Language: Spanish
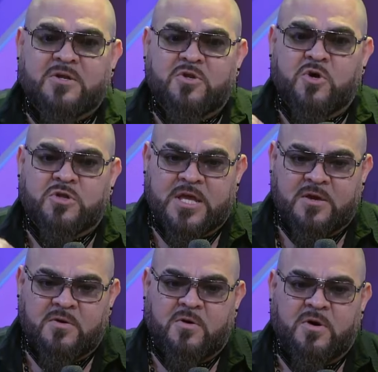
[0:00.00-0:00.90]
no
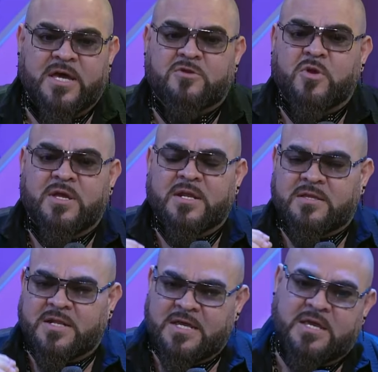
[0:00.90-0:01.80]
tengo, estoy
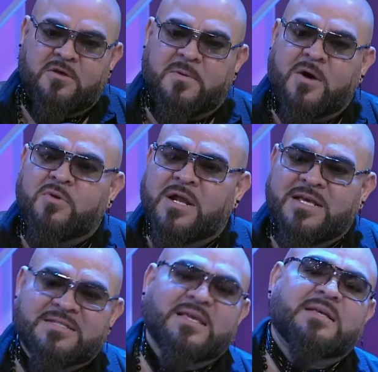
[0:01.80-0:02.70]
restringido bajo una
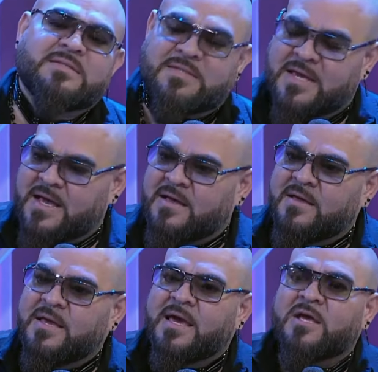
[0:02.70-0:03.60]
licencia.
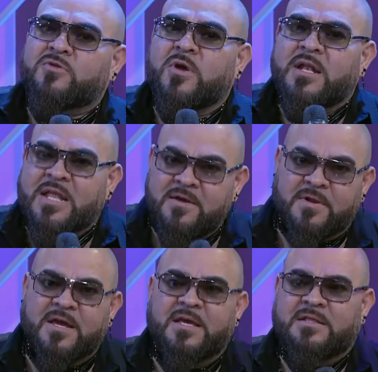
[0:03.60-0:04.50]
Estoy
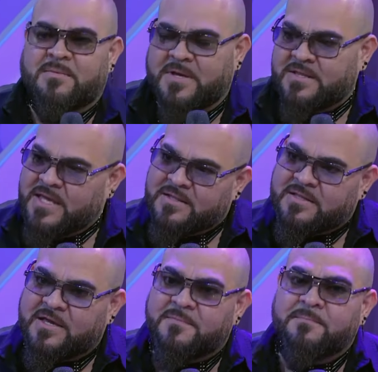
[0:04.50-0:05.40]
libre,
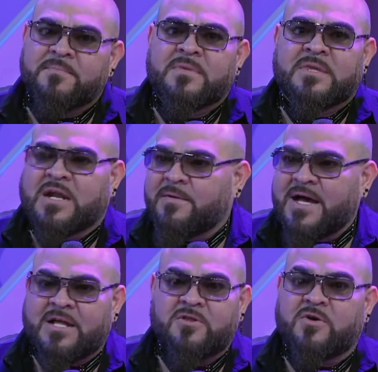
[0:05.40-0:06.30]
independiente,
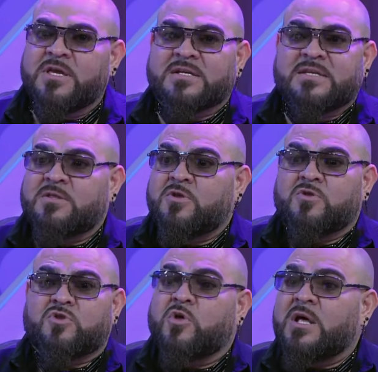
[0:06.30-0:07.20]
trabajando y haciendo
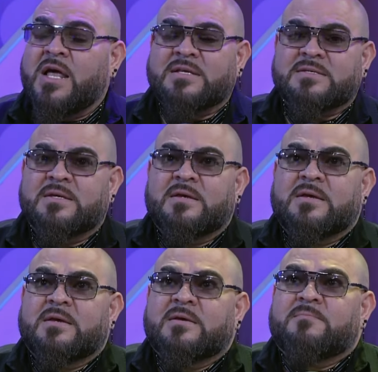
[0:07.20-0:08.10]
todas las
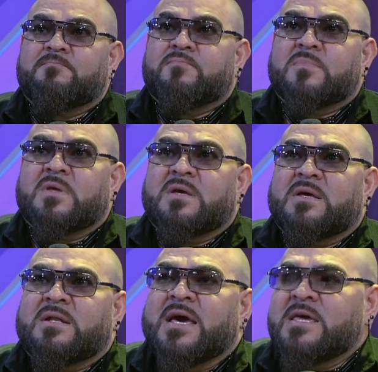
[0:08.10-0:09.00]

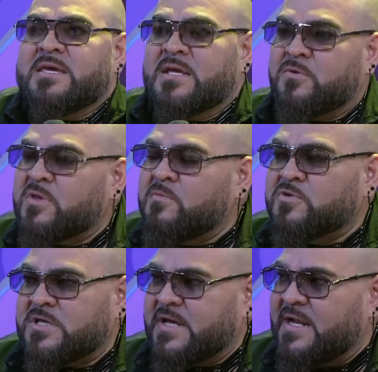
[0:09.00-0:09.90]
las inquietudes
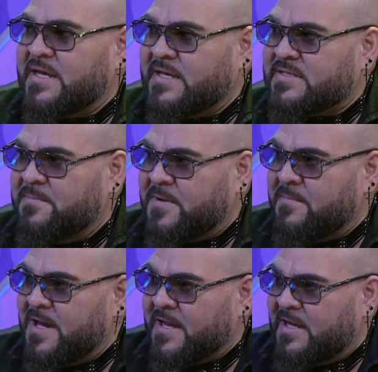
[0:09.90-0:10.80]
musicales que siempre
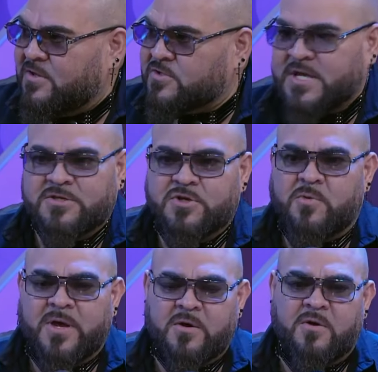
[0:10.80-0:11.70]
me han querido. O sea, yo
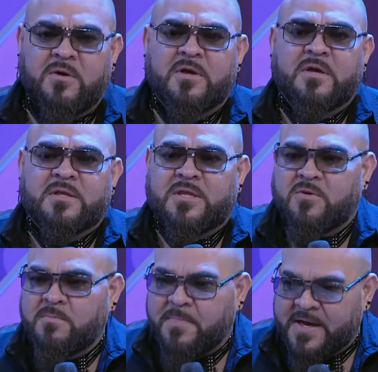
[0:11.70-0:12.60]
vengo de
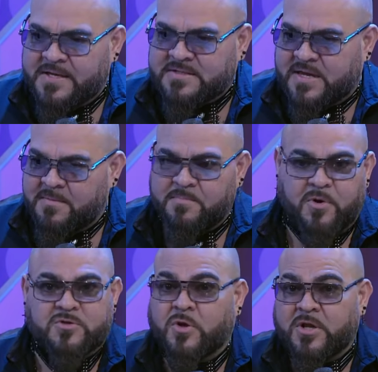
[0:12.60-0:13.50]
un país que es mi
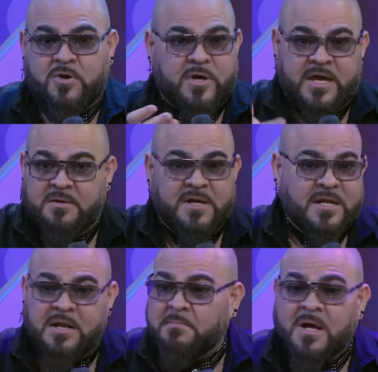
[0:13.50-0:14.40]
Puerto Rico, que es
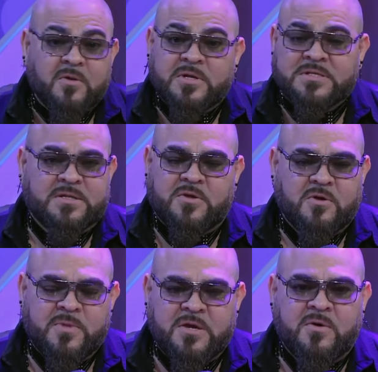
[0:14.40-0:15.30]
el hermano de Santo
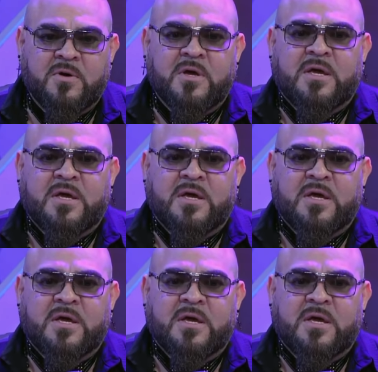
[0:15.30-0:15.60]
Domingo,